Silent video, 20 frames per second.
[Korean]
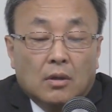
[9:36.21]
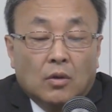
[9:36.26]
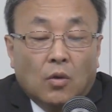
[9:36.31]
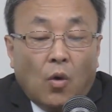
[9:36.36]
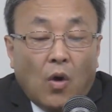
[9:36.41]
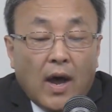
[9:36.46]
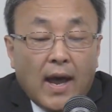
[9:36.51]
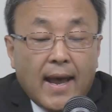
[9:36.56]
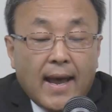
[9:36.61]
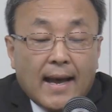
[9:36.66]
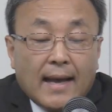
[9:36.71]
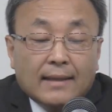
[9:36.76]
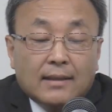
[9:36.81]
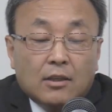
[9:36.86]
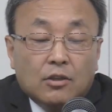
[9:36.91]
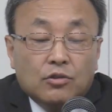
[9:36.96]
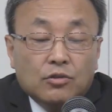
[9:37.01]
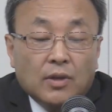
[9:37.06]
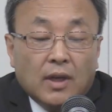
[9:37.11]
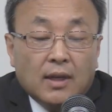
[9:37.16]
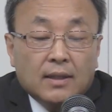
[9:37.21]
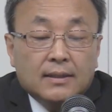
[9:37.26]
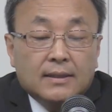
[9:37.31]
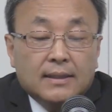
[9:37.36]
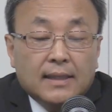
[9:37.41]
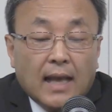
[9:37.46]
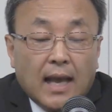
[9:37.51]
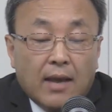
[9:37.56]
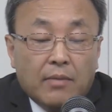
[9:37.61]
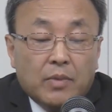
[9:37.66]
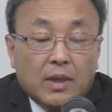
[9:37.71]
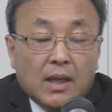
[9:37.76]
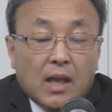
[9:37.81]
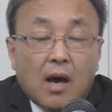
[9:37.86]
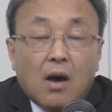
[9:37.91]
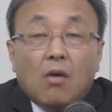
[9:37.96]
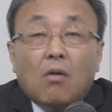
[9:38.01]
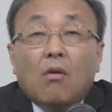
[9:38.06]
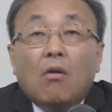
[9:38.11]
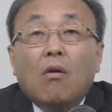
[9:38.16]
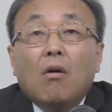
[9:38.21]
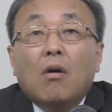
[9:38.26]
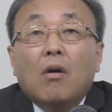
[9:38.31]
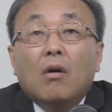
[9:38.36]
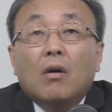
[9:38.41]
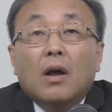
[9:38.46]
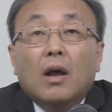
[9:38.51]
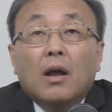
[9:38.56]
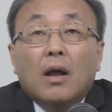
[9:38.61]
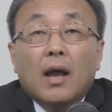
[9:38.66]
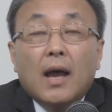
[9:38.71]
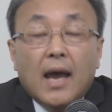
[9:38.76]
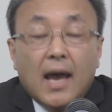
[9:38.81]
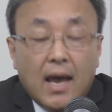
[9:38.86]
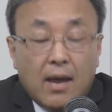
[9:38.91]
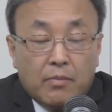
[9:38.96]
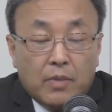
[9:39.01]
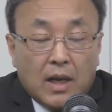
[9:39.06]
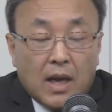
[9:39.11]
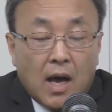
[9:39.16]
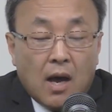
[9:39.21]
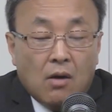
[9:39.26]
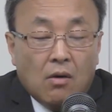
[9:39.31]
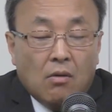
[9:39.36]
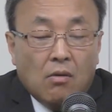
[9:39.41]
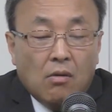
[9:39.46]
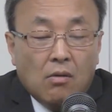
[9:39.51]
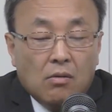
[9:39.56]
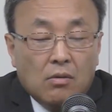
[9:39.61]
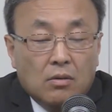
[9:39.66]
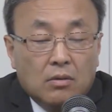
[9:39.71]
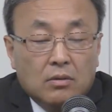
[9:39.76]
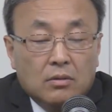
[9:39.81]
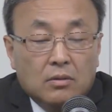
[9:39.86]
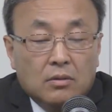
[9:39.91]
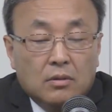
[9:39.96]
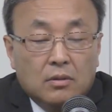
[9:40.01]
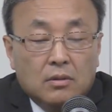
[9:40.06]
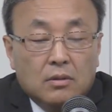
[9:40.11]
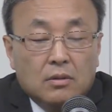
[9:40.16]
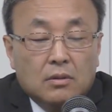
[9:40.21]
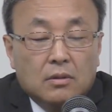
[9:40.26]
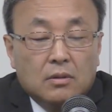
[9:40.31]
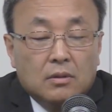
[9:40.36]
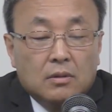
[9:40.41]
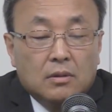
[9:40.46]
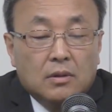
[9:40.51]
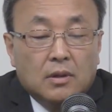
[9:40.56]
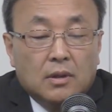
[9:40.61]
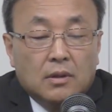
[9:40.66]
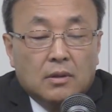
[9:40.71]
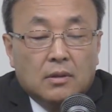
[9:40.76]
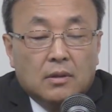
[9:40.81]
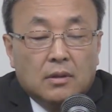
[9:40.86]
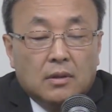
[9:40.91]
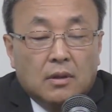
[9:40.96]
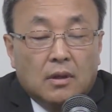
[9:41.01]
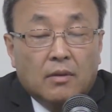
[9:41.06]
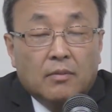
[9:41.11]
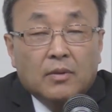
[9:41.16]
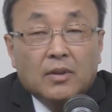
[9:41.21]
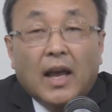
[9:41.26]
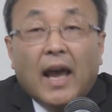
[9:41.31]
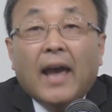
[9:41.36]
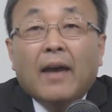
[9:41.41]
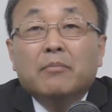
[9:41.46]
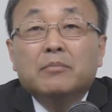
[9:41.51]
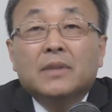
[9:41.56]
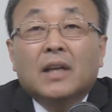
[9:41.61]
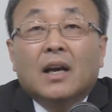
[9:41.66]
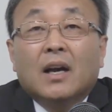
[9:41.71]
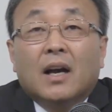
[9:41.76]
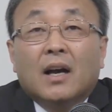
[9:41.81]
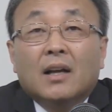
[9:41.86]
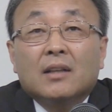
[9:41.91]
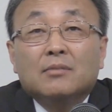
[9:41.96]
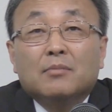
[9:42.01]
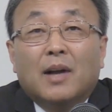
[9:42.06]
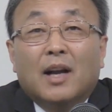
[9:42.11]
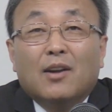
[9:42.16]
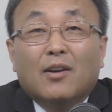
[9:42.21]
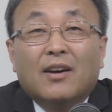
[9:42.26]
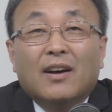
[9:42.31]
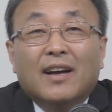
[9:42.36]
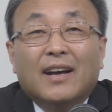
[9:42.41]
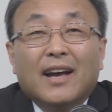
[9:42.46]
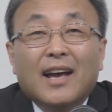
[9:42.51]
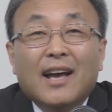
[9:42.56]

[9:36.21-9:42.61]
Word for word: 노아의 아들 중에 샘이 나오고 햄이 나오고 여러분 햄 생각하지 말고